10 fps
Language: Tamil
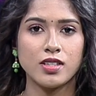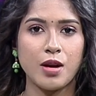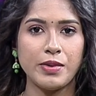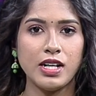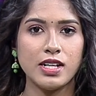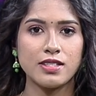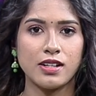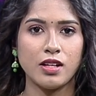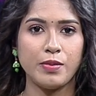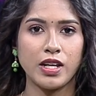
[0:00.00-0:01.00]
தமிழக
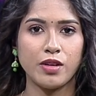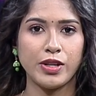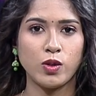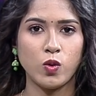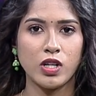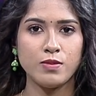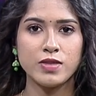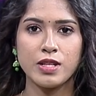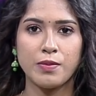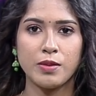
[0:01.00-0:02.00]
சட்டப்பேரவை
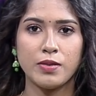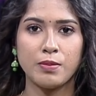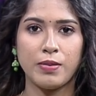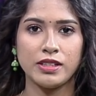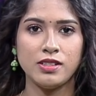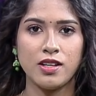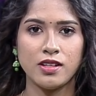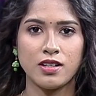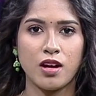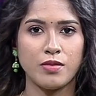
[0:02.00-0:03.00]
கூட்டம் செப்டம்பர்
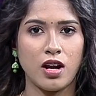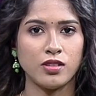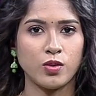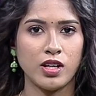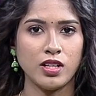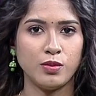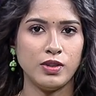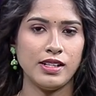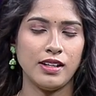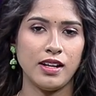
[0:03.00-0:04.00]
பதினான்காம் நாள்
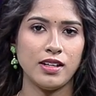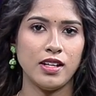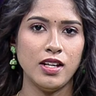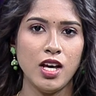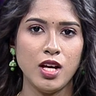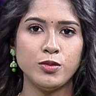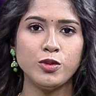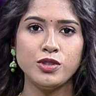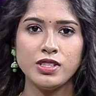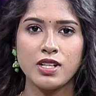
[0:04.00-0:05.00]
தொடங்கவுள்ள நிலையில்
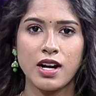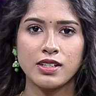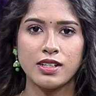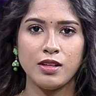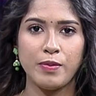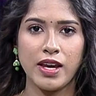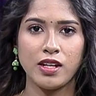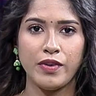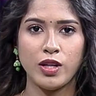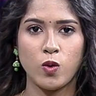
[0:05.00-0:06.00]
மூன்று நாட்கள்
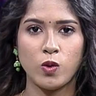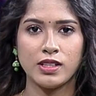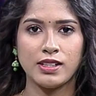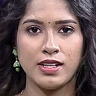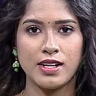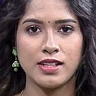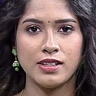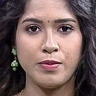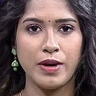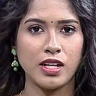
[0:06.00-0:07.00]
பேரவை கூட்டத்தை
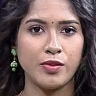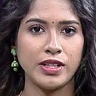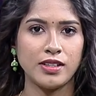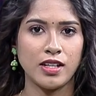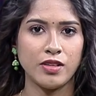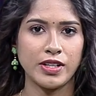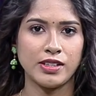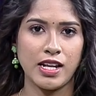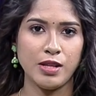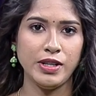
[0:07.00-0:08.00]
நடத்த பேரவைத்
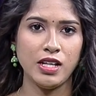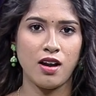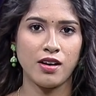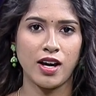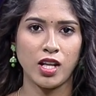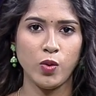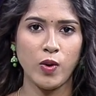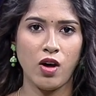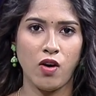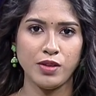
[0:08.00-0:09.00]
தலைவர் தலைமையிலான
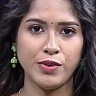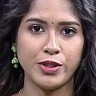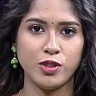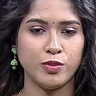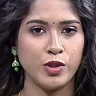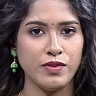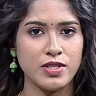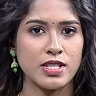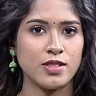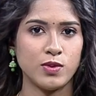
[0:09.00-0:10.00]
அலுவல் ஆய்வுக்குழு
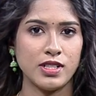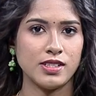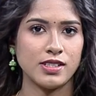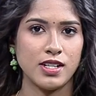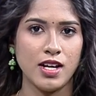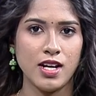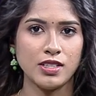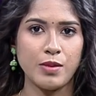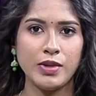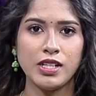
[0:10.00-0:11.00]
முடிவு செய்துள்ளது
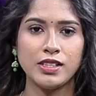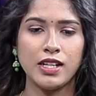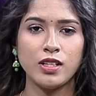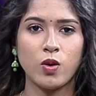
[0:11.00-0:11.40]
தமிழகத்தில்